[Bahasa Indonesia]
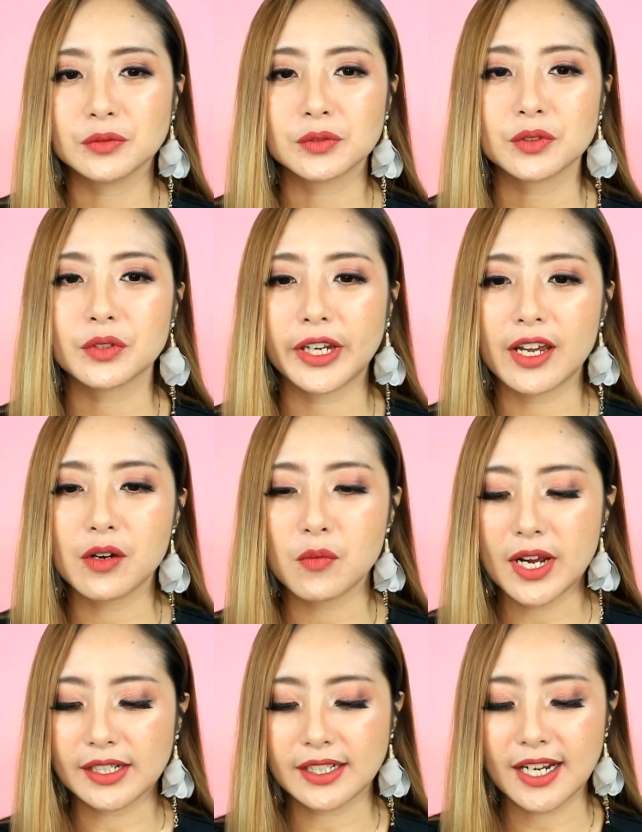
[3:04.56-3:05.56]
untuk yang
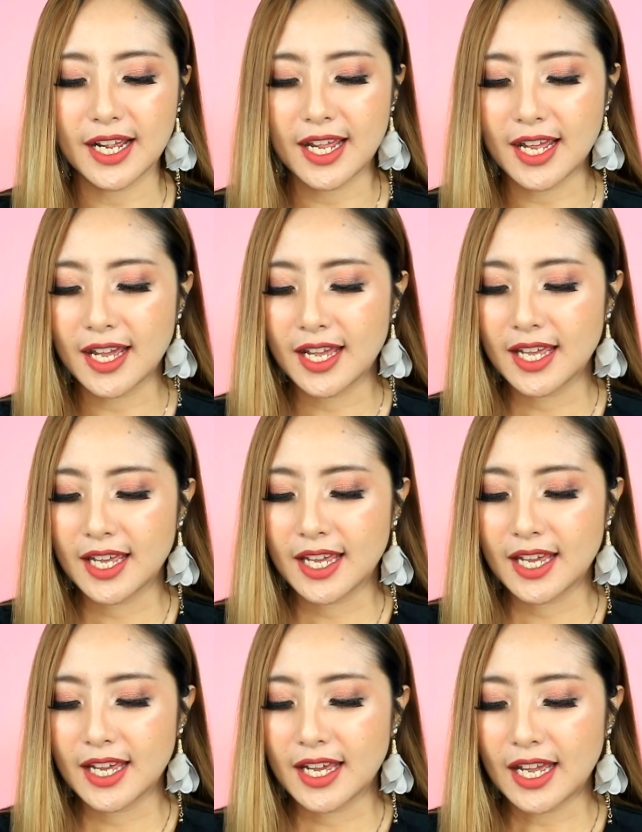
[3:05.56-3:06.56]
warna
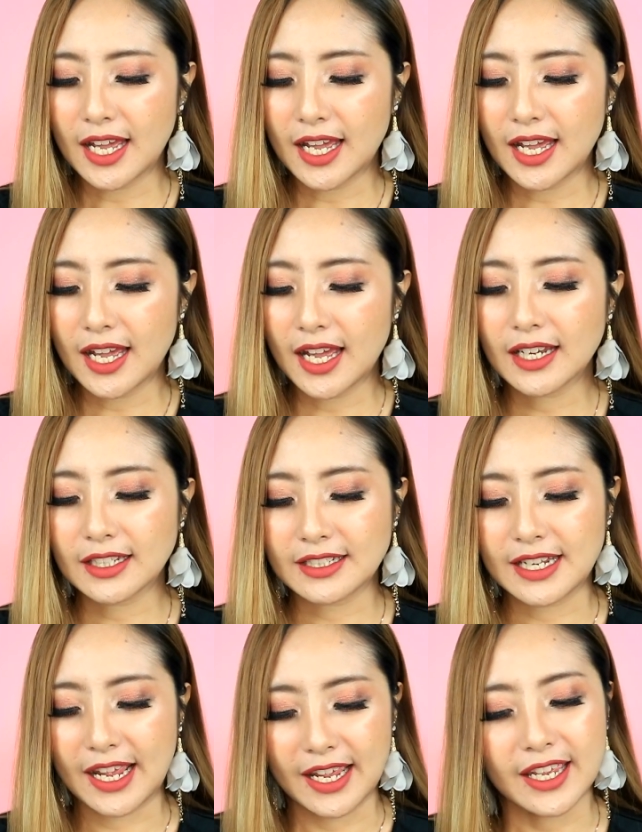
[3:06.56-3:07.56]

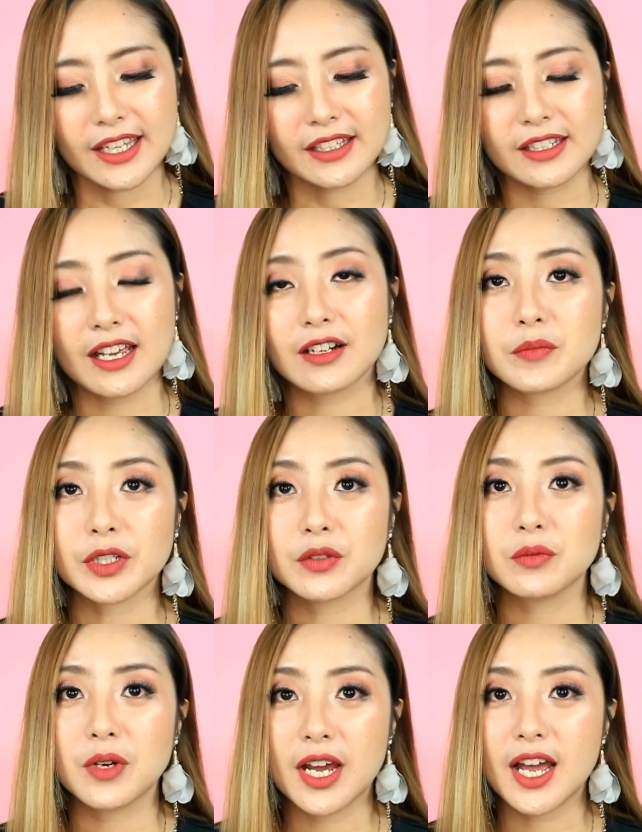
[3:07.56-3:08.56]
Elevate yang nomor
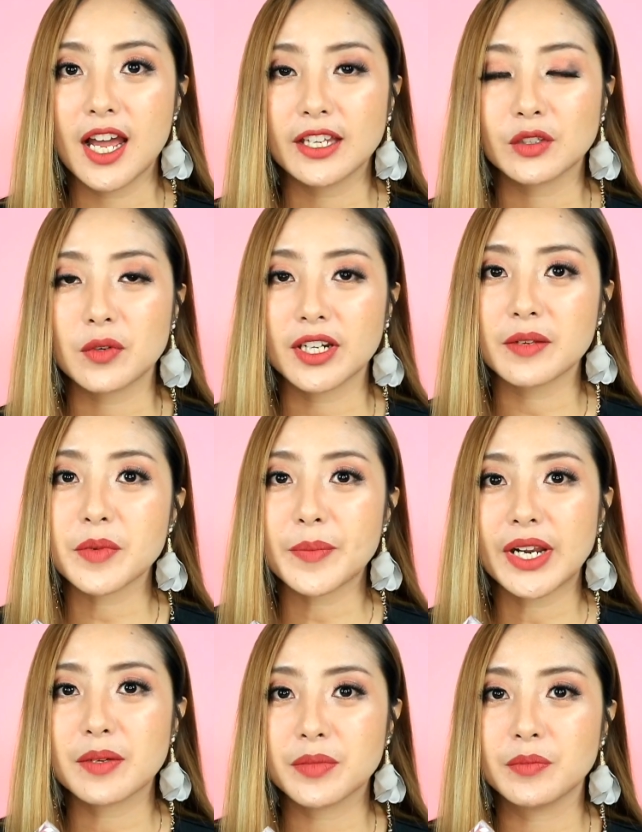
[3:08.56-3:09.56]
dua itu warnanya
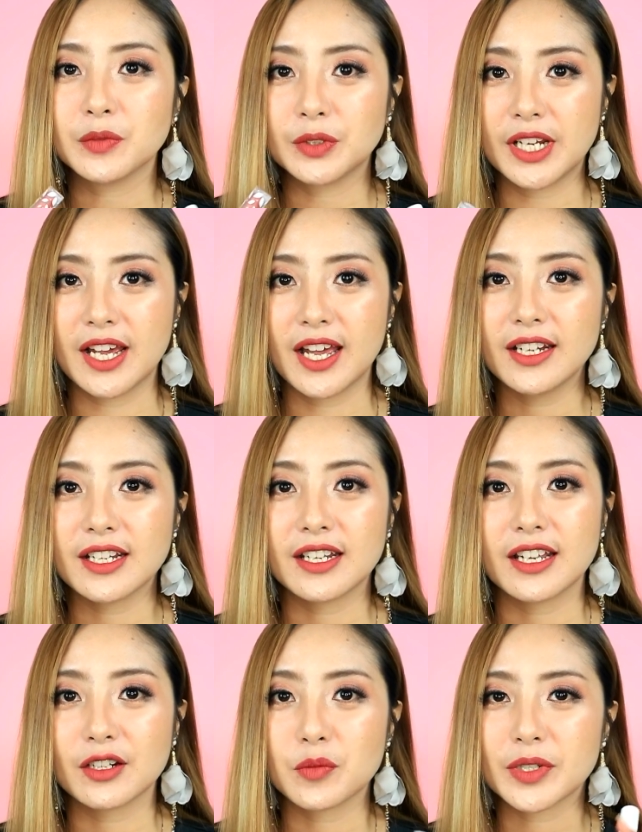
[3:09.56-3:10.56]
memang lebih muda
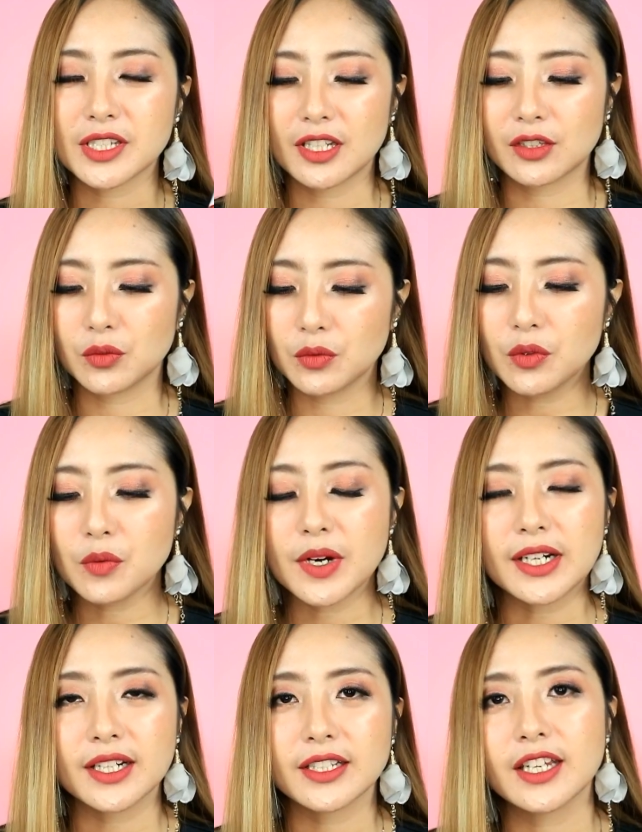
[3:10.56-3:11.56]
dari yang nomor satu
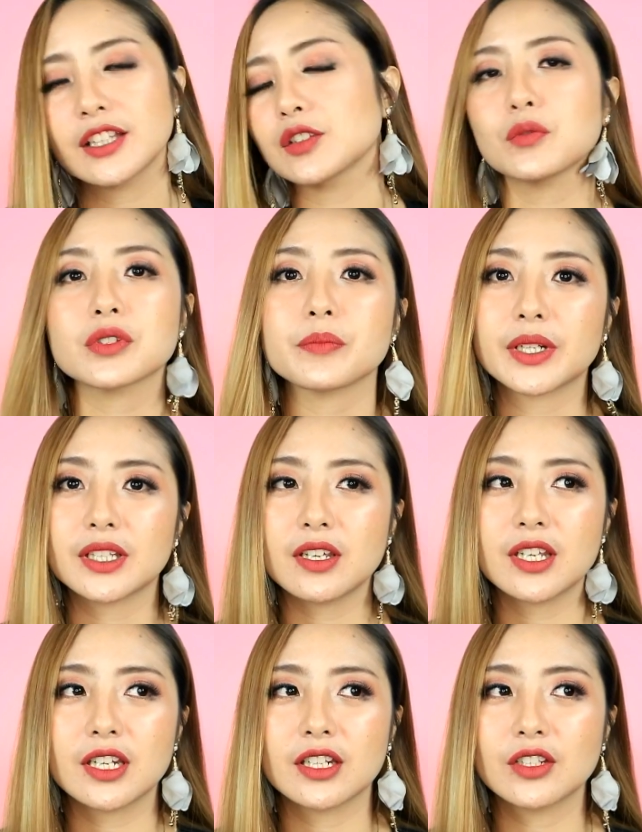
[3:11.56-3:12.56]
warnanya itu
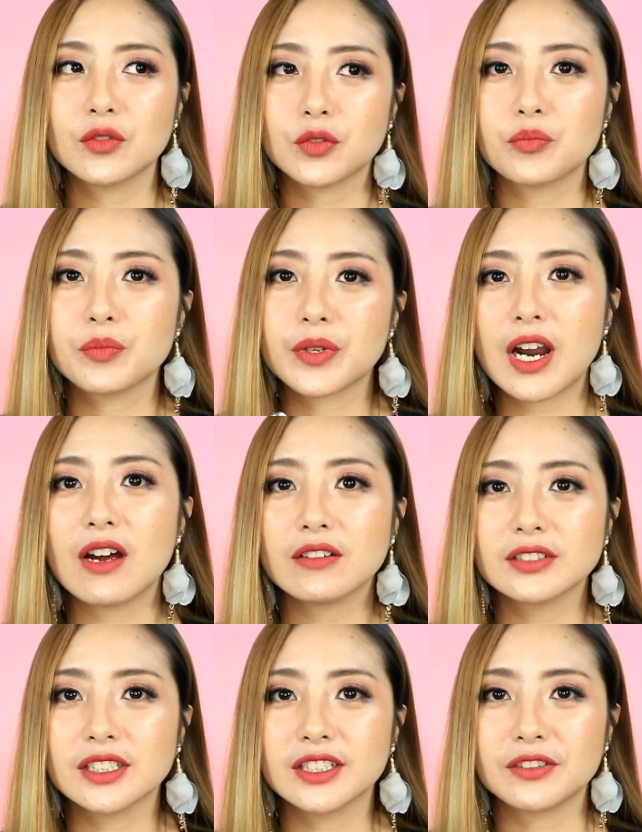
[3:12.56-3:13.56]
seperti nude
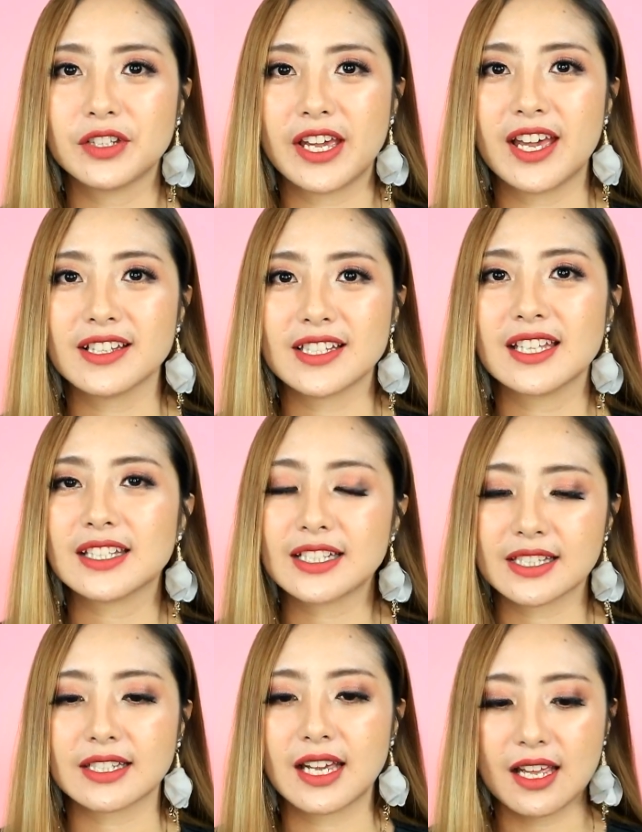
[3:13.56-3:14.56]
brown gitu ya
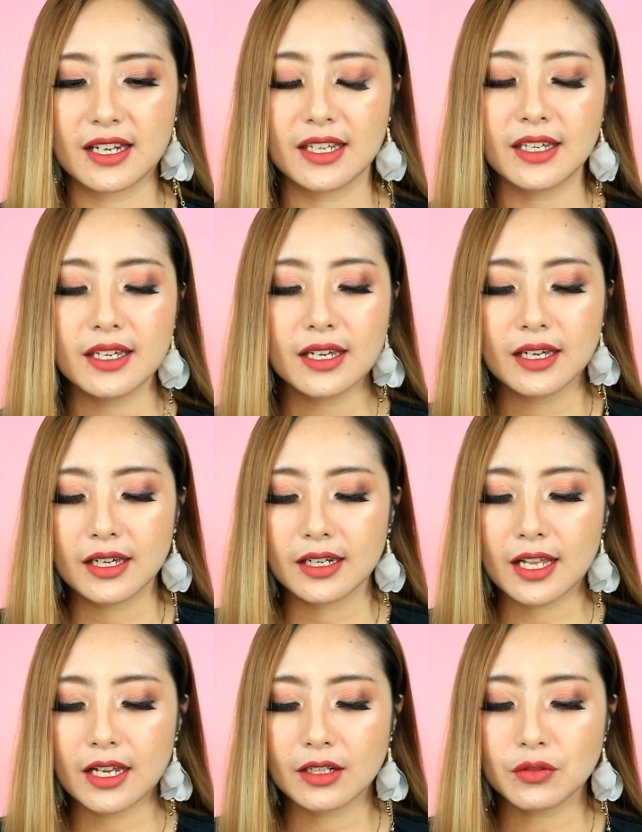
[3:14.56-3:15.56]
cantik sekali
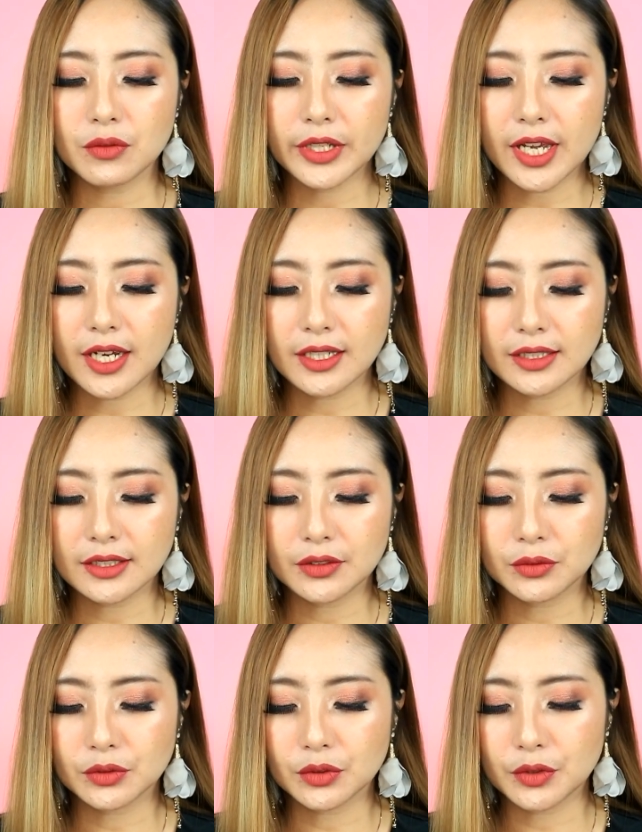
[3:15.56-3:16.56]
lalu yang
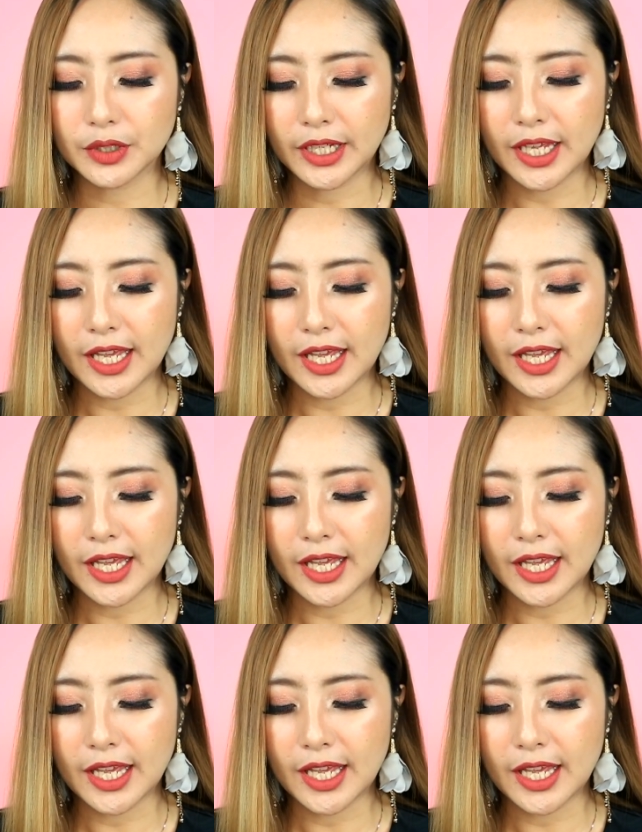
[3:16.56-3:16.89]
untuk